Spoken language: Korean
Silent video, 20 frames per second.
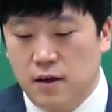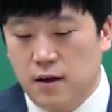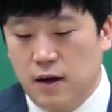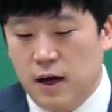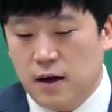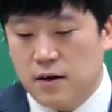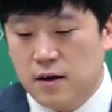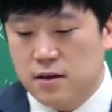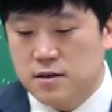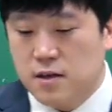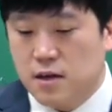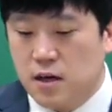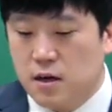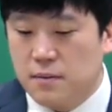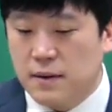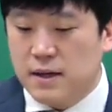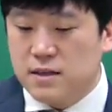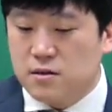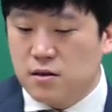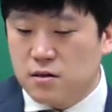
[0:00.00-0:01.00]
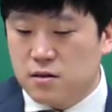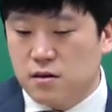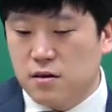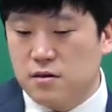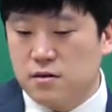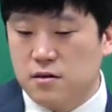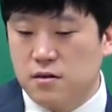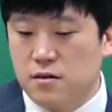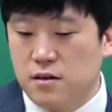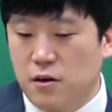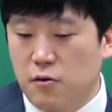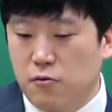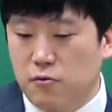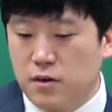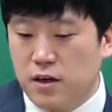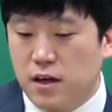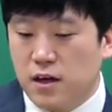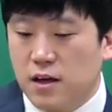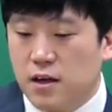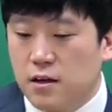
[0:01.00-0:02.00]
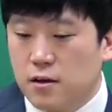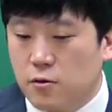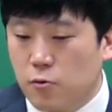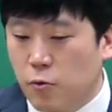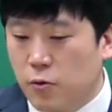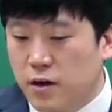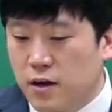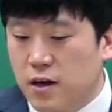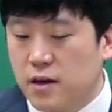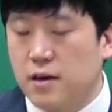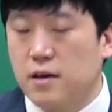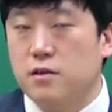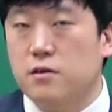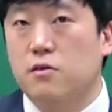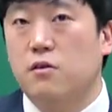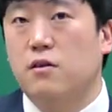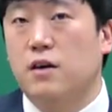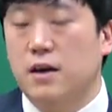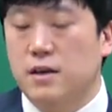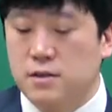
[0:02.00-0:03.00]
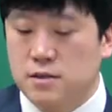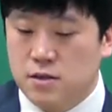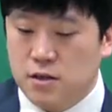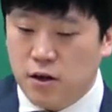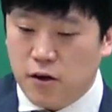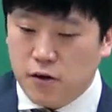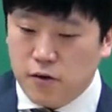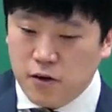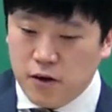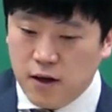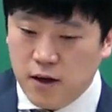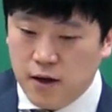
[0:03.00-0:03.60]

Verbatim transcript: 아까 제가 봤었던 그 내용이 동일하게 들어가 있어요.